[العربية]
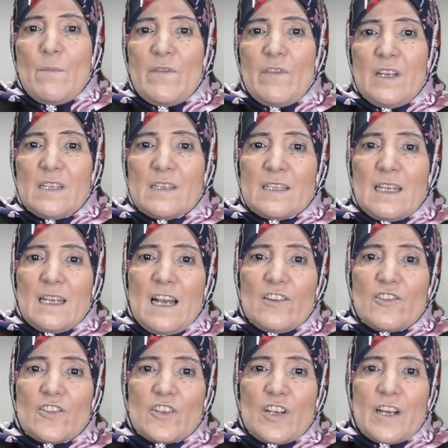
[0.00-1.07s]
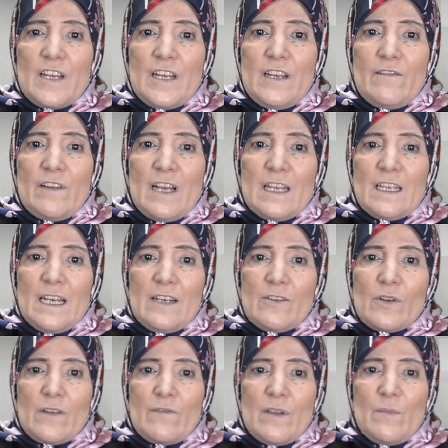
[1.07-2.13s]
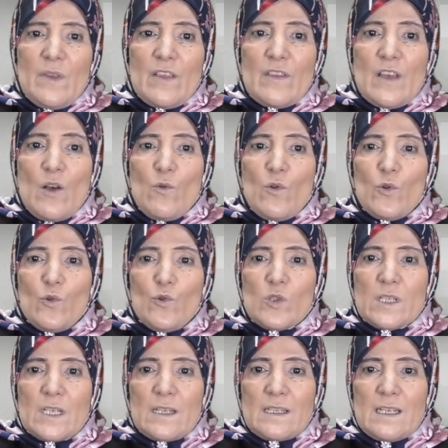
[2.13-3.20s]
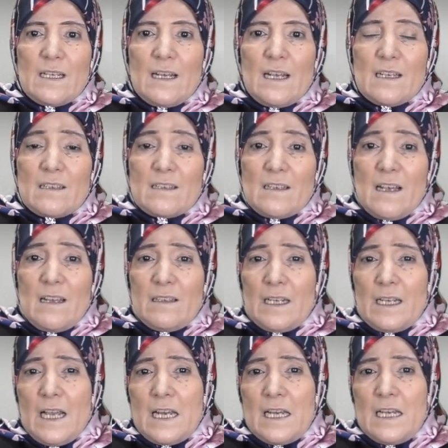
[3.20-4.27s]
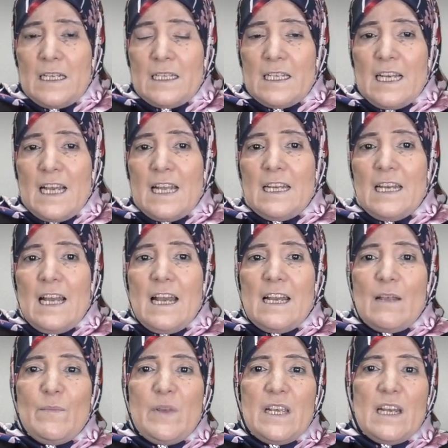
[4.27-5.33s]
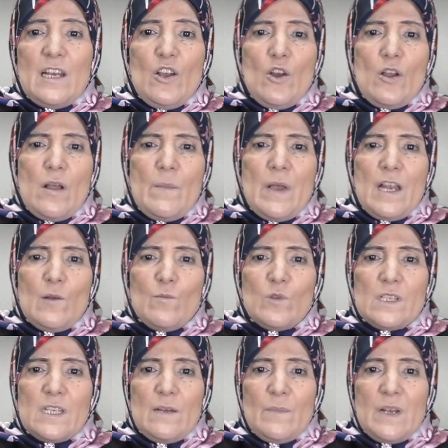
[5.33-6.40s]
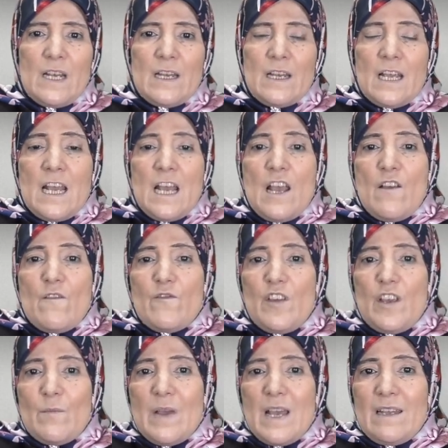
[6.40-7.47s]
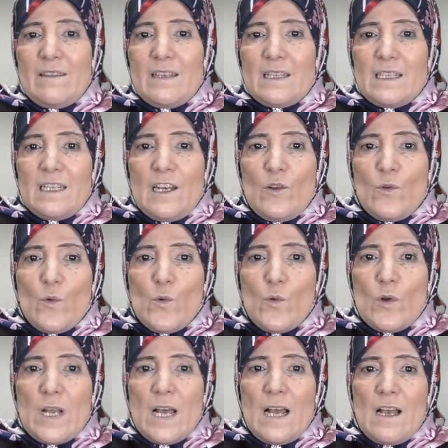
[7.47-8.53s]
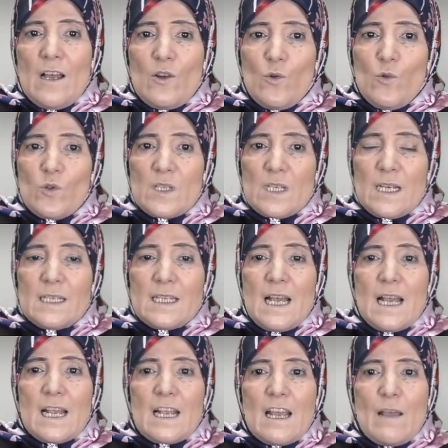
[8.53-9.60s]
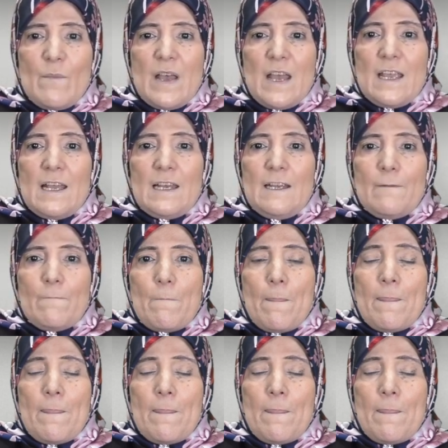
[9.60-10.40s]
أما في الاصطلاح الشرعي فقد عرف ميثاق الأسرة الصادر عن الاتحاد العالمي لعلماء المسلمين في مادته الأولى الأسرة كما يلي